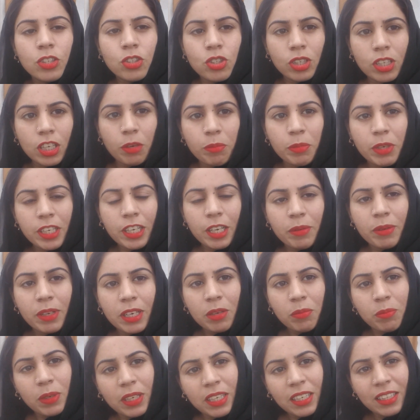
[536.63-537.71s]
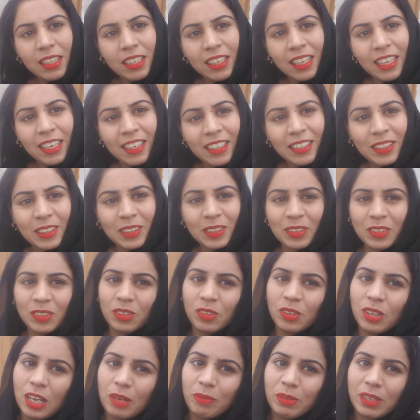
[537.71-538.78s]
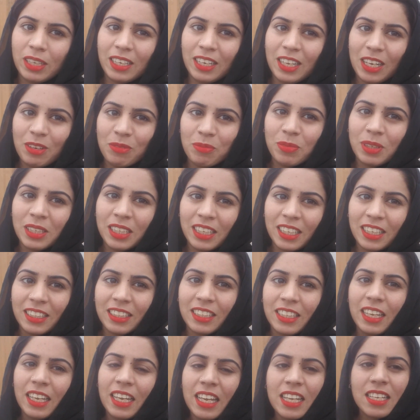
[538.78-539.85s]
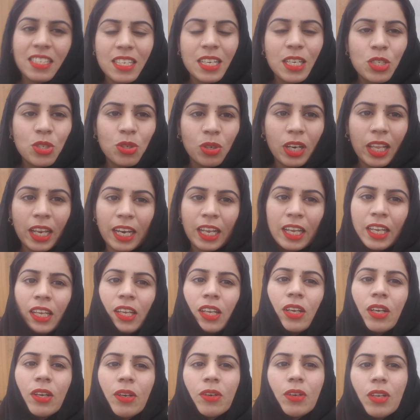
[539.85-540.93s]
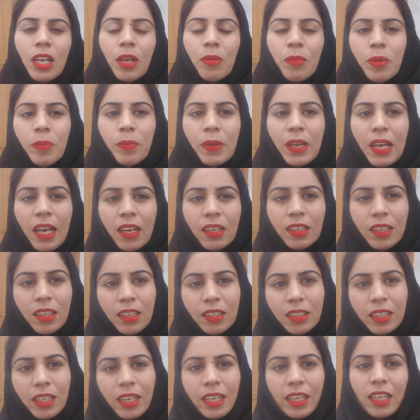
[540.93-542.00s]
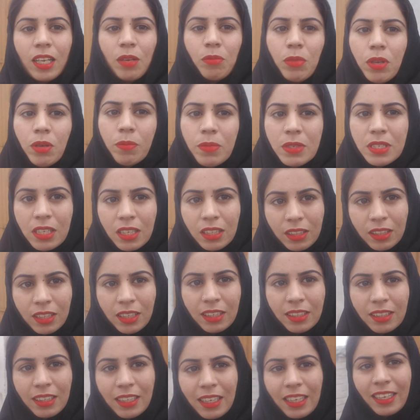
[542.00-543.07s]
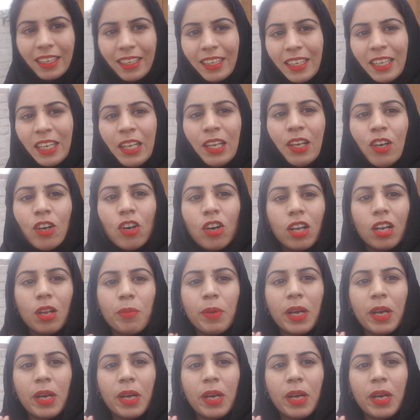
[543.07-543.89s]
जो कमेंट है मैंने पढ़ दिया है और आपका नाम भी ले दिया ऐसे ही जुड़े रहें और हमें प्यार करते रहें हमें पसंद करते रहें और